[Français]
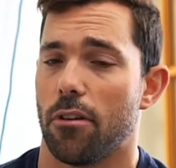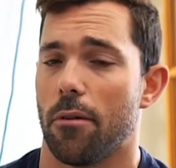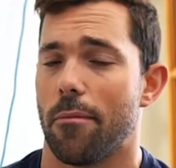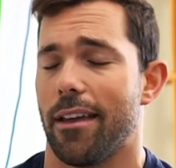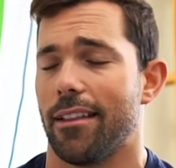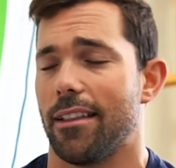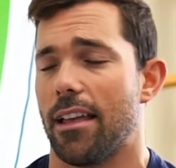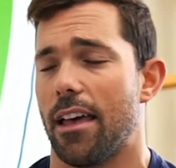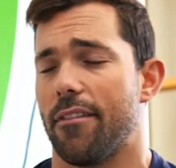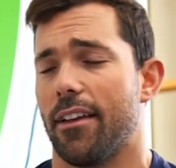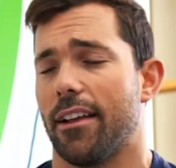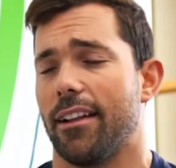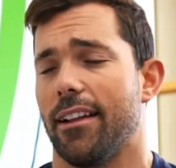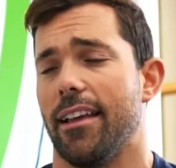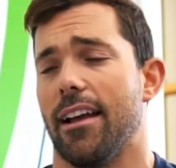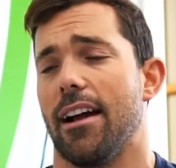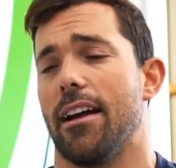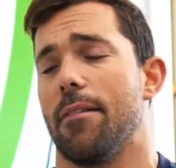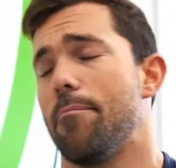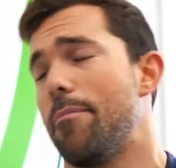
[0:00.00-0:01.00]
Puis là, maintenant, avec
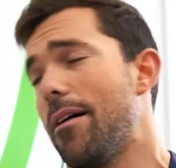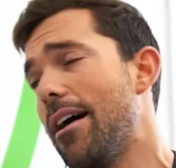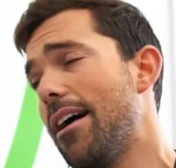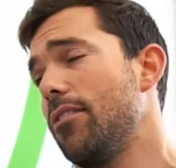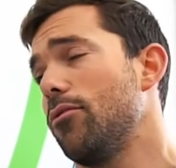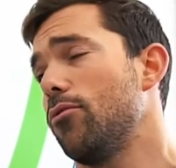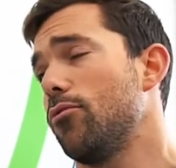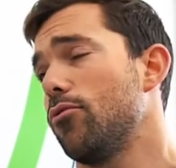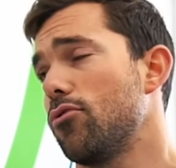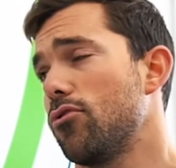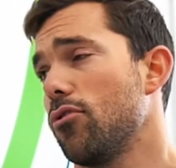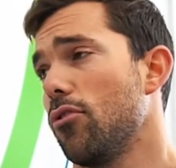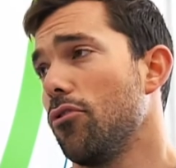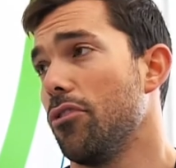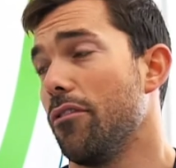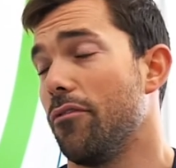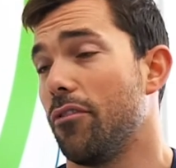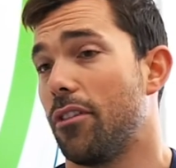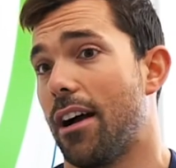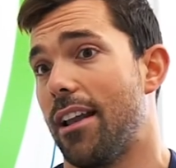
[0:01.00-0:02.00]
les iPads, tout ça,
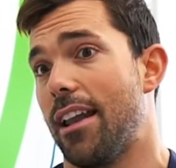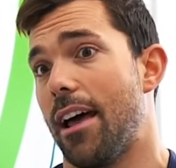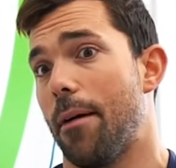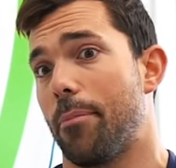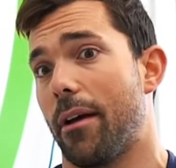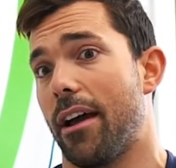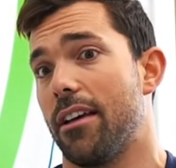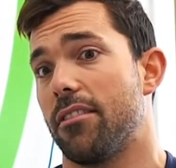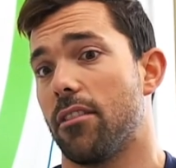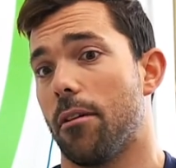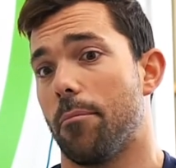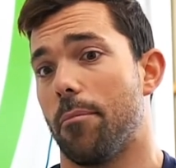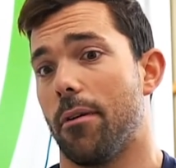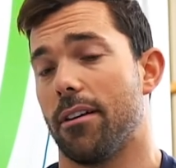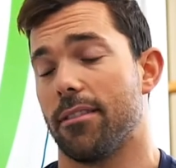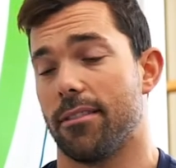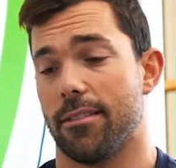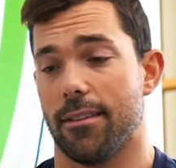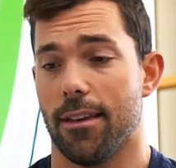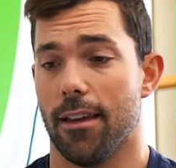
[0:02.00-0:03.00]
on a vu quand la presse a
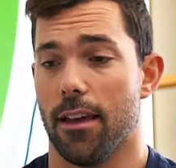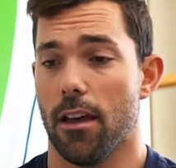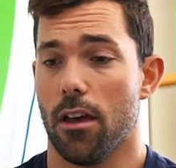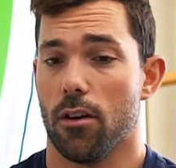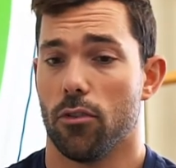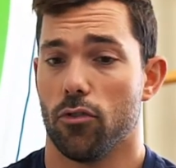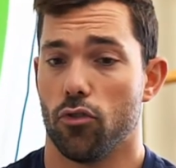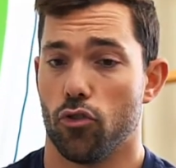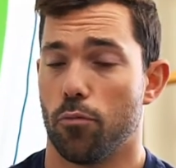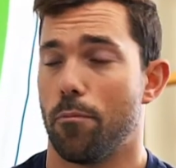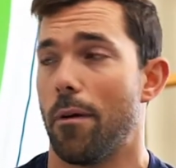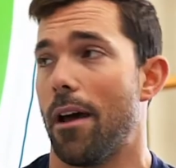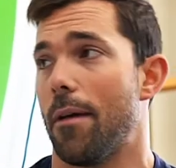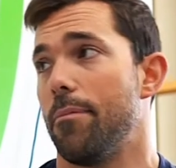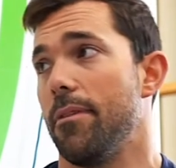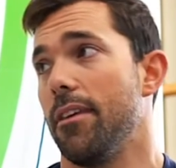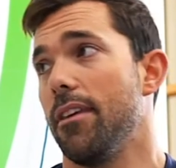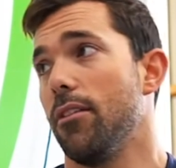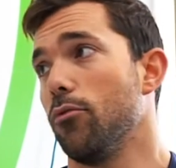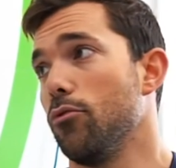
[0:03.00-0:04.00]
passé du
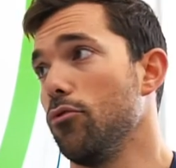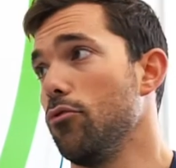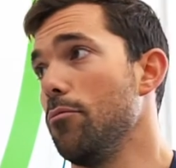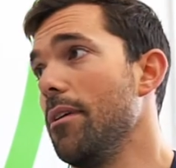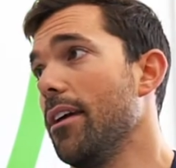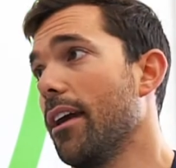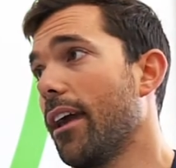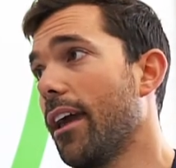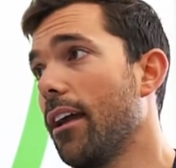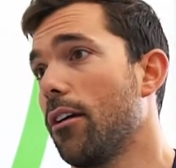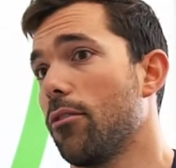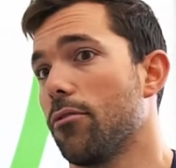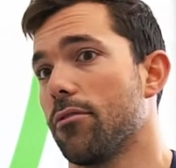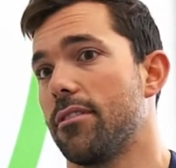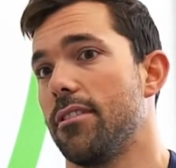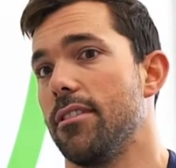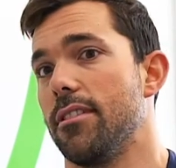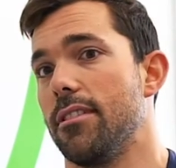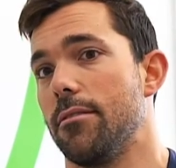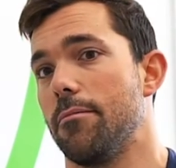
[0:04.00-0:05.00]
papier au numérique,
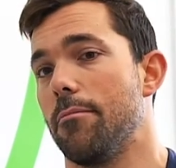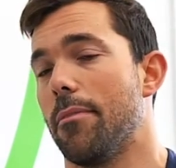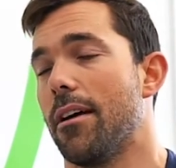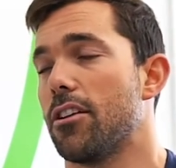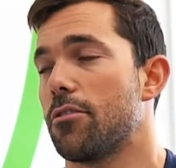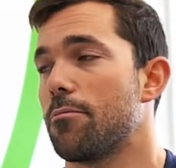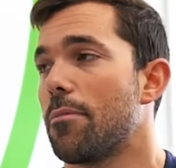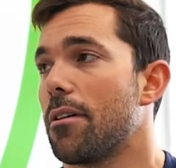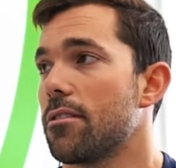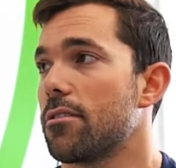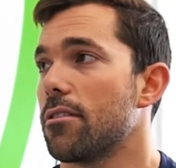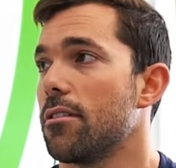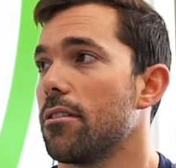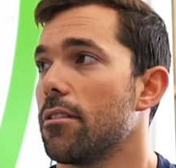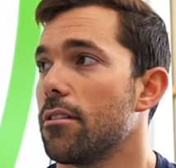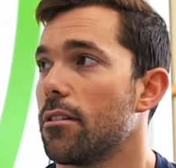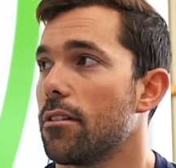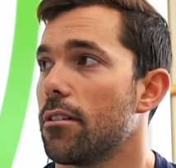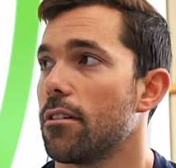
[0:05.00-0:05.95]
on s'est dit, ben je pense que